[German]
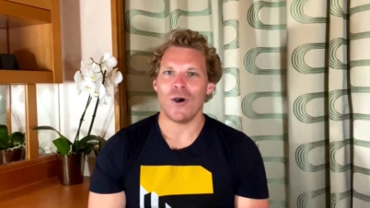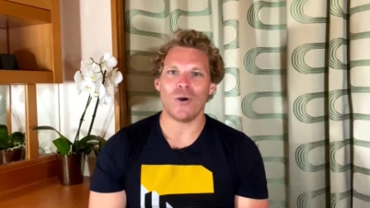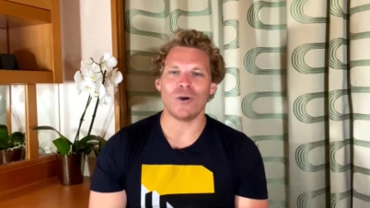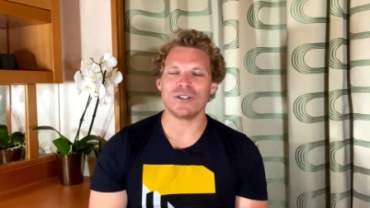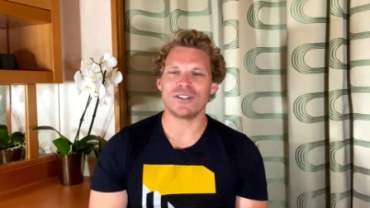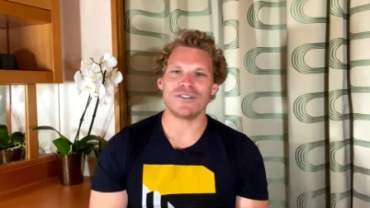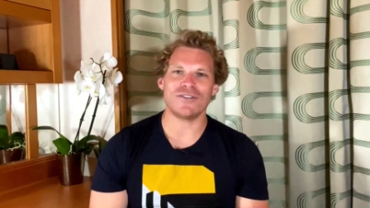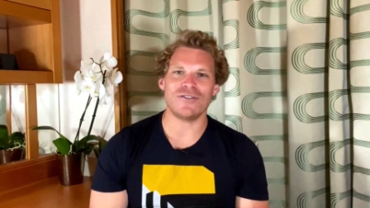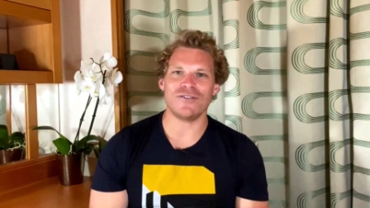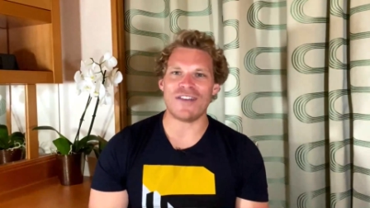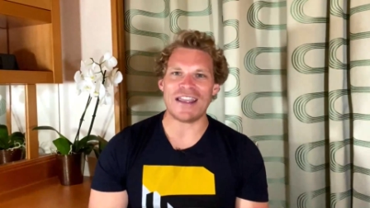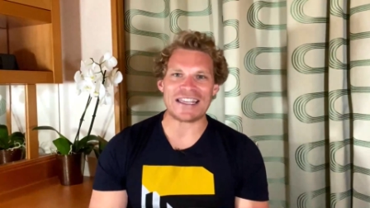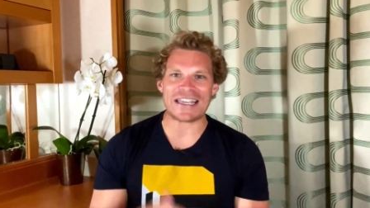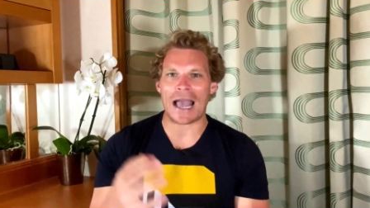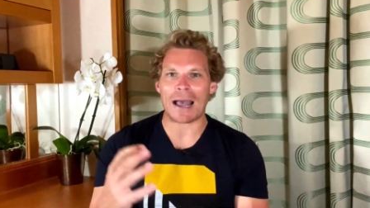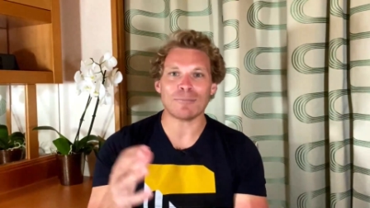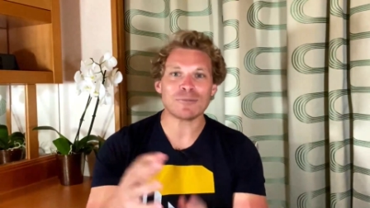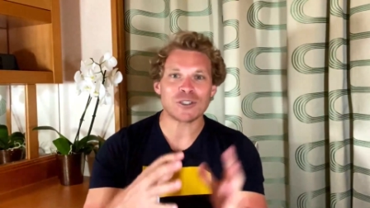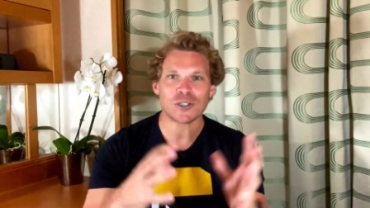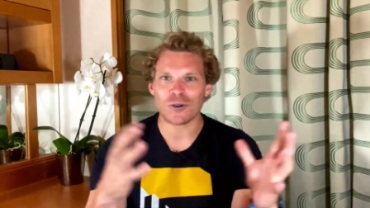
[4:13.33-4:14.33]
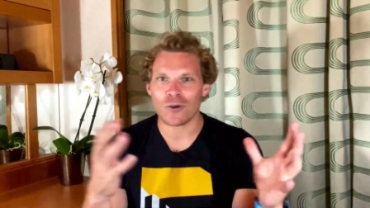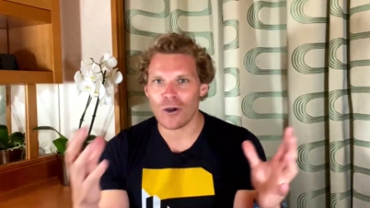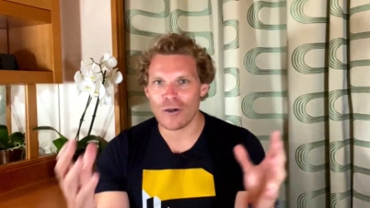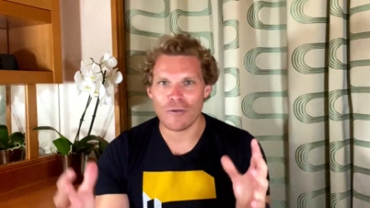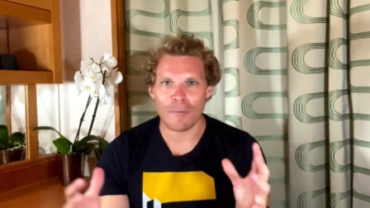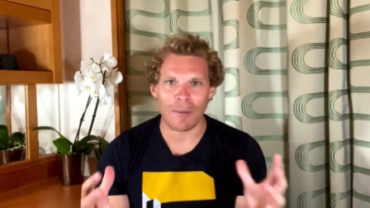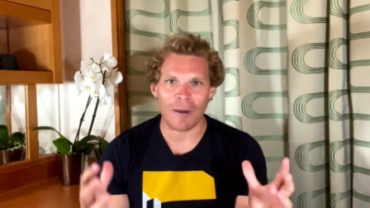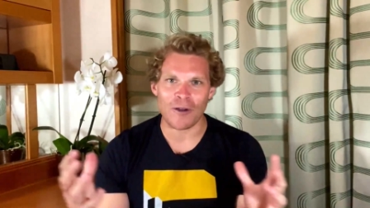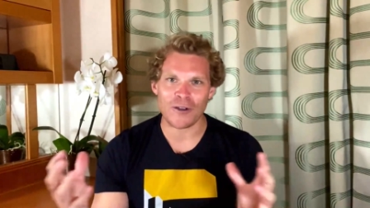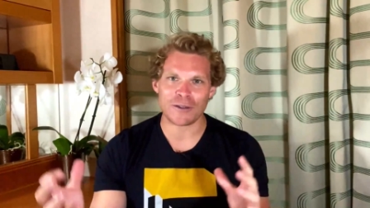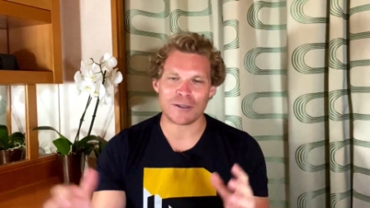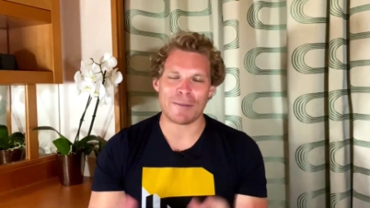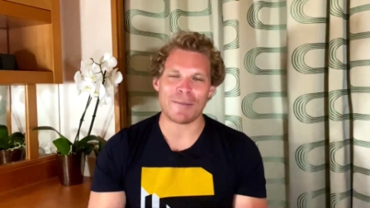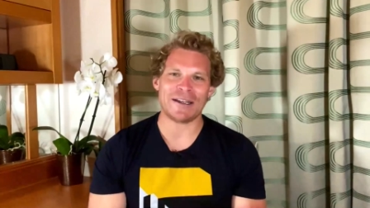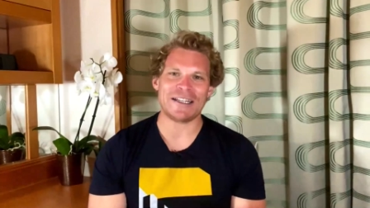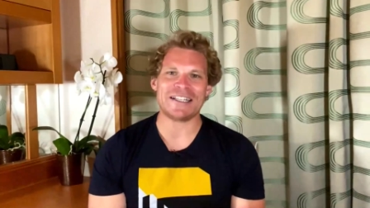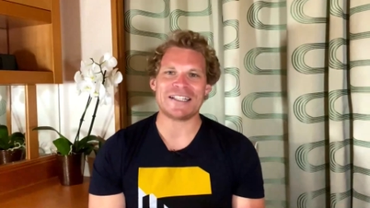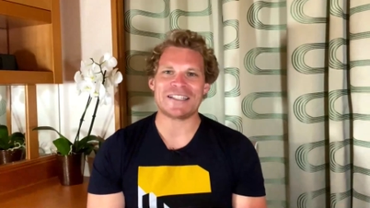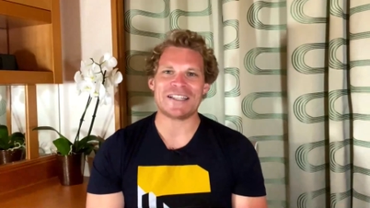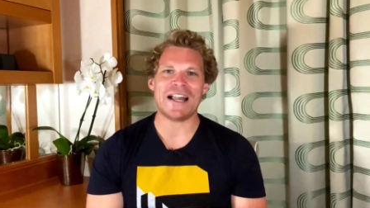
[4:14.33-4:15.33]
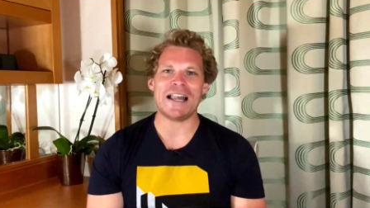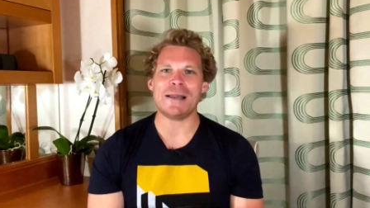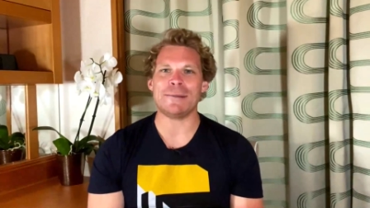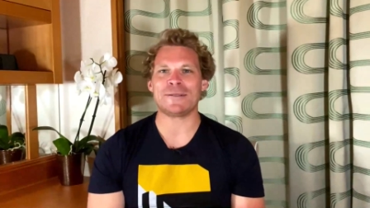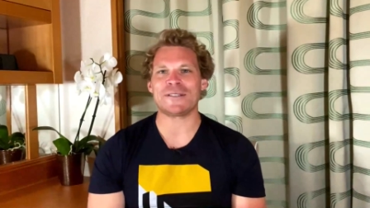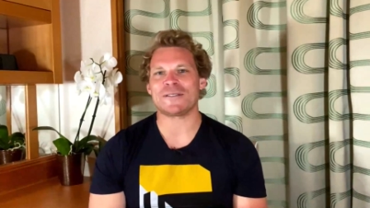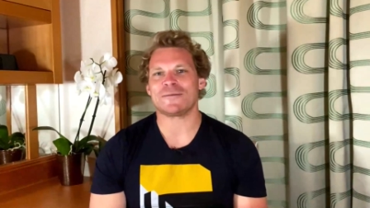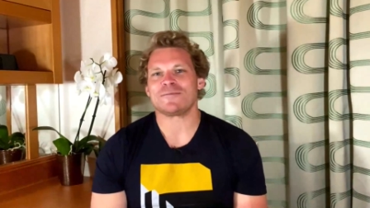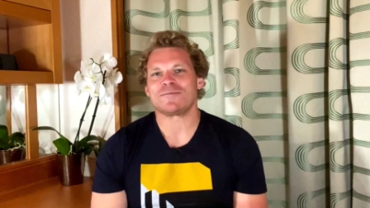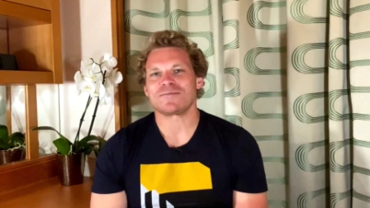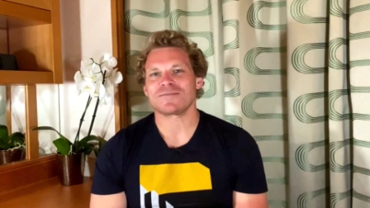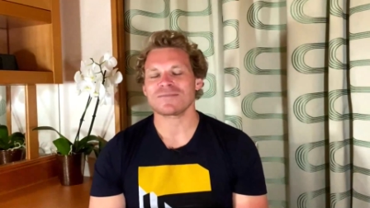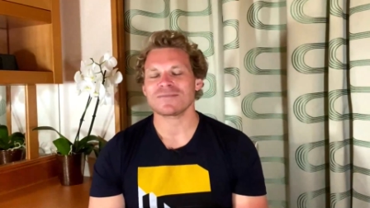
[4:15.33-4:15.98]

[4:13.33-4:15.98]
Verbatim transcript: Und welche Hamsterkäufe bräuchte man denn selbst?